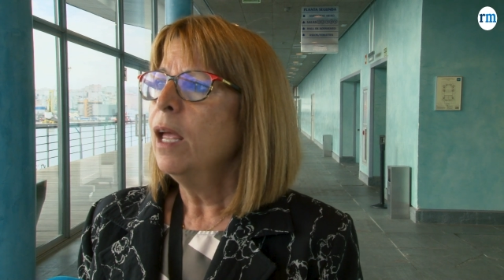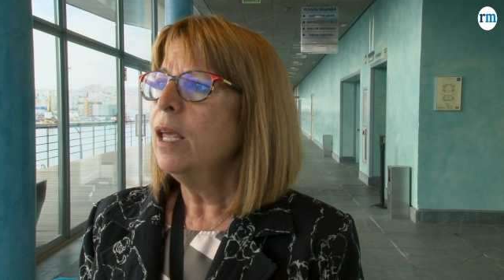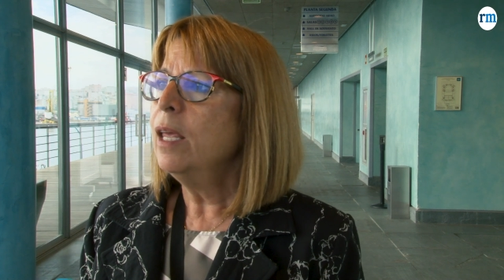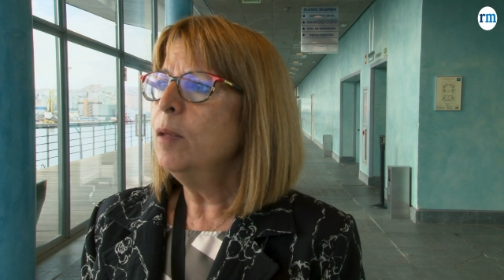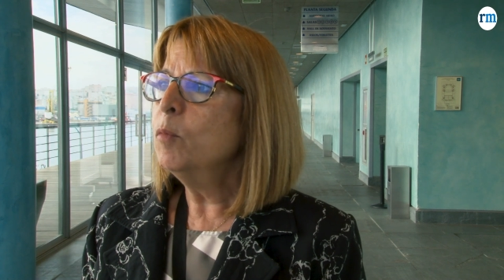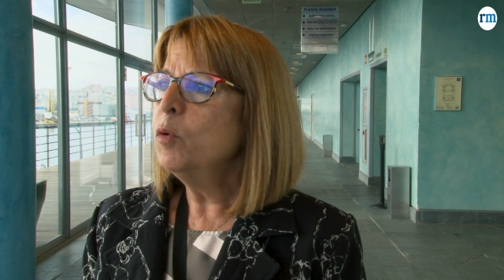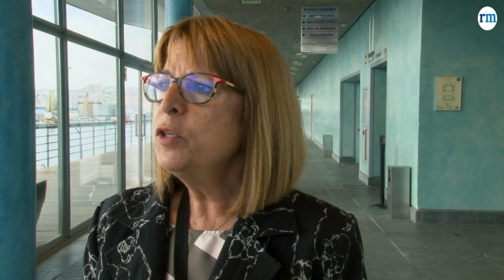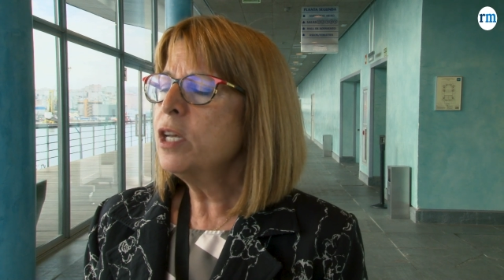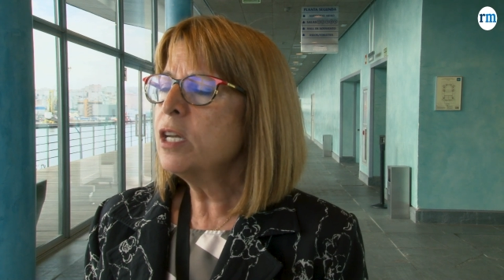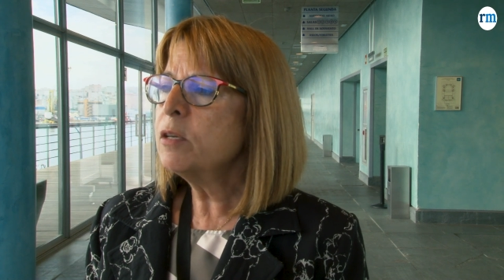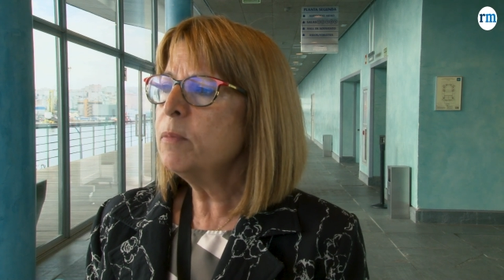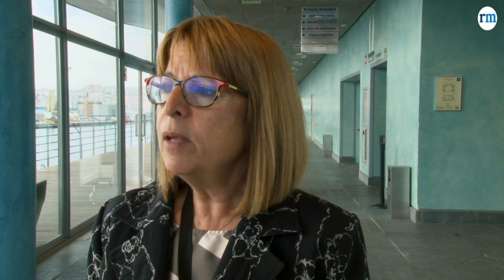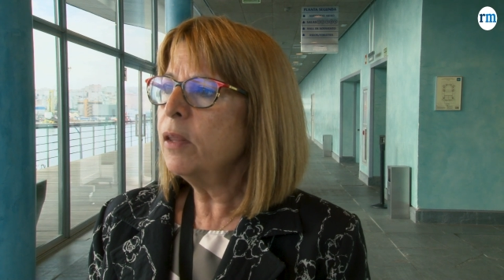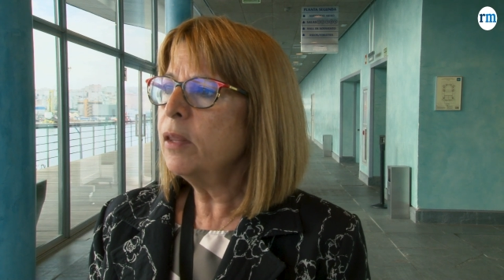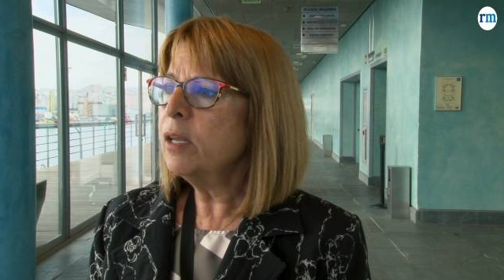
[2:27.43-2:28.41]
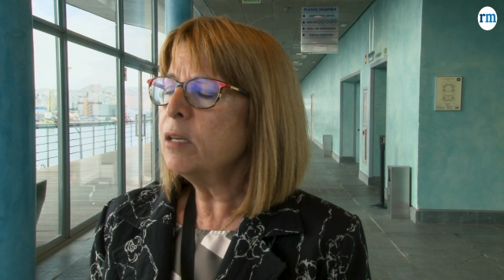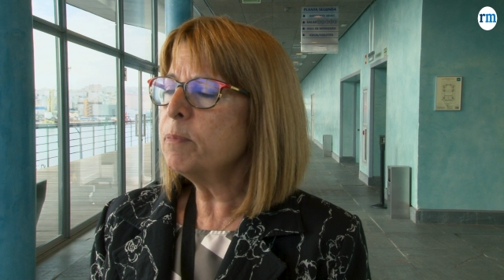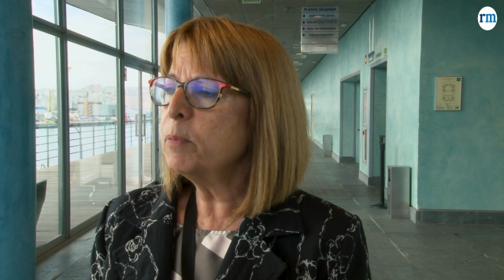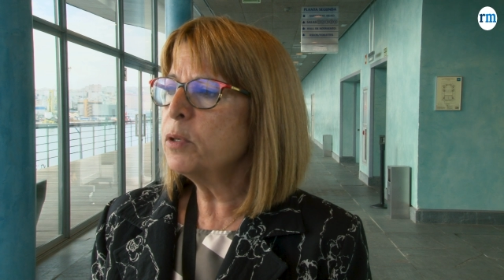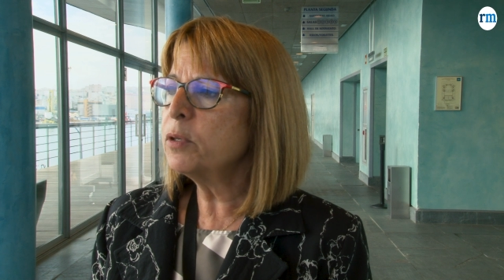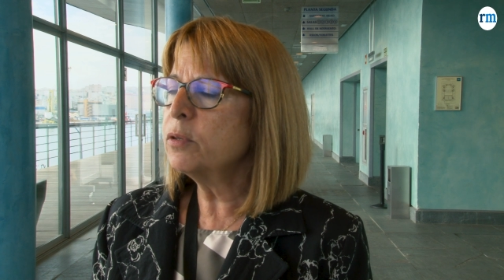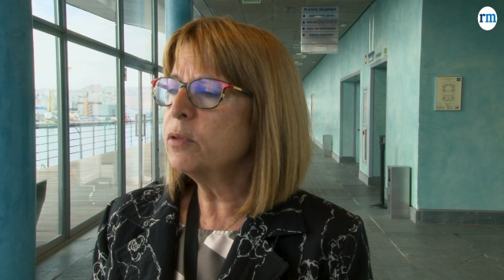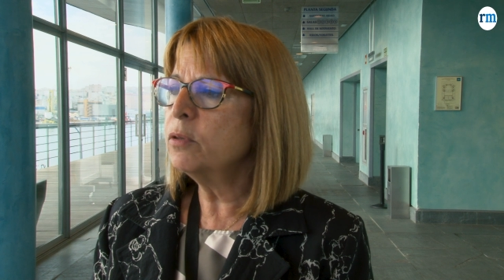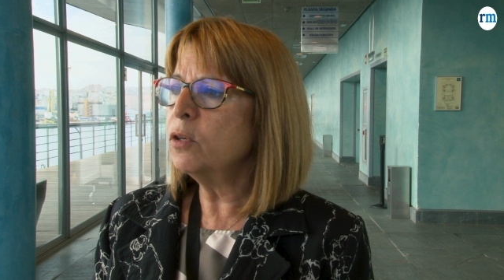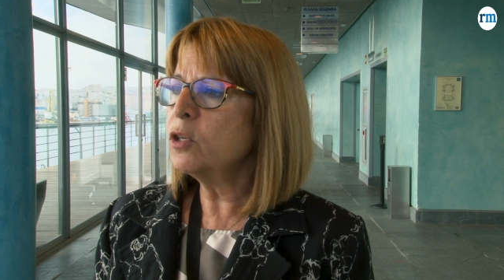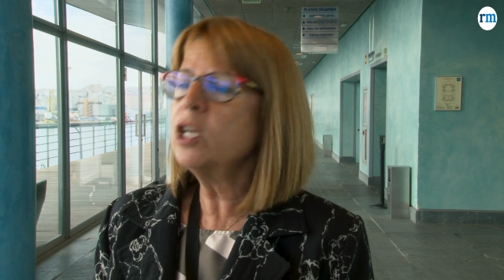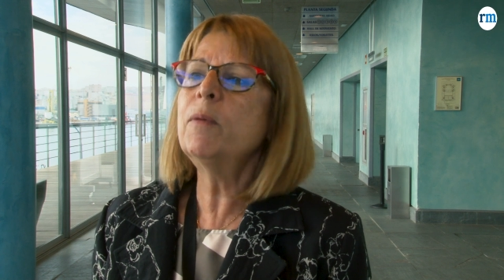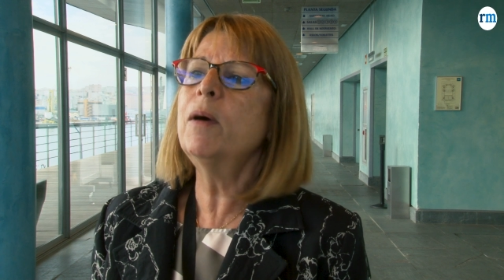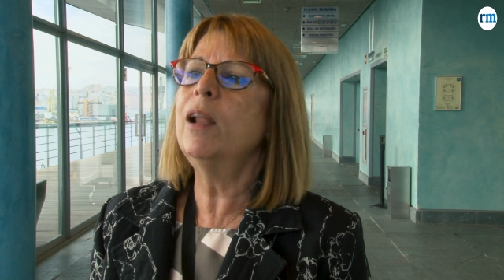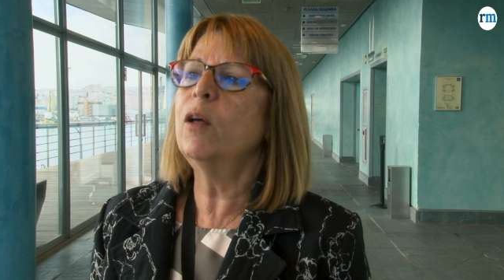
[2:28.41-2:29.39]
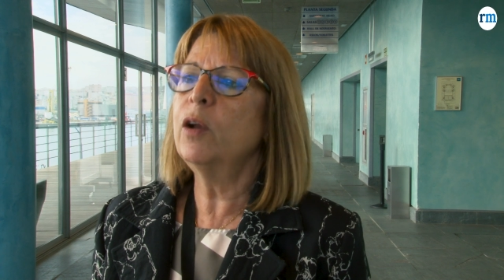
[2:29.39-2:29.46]
y muchas veces pues, no
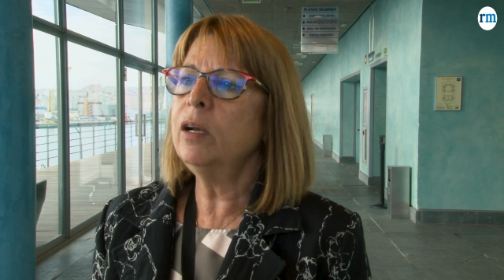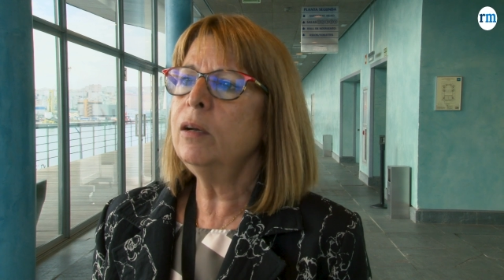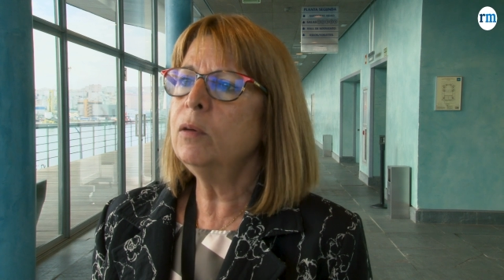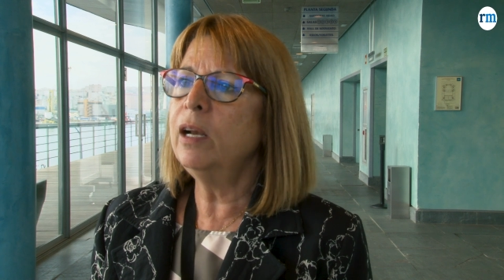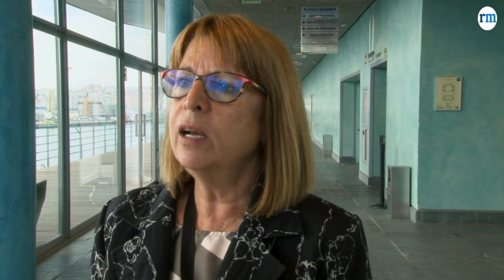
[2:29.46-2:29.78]
se valoran.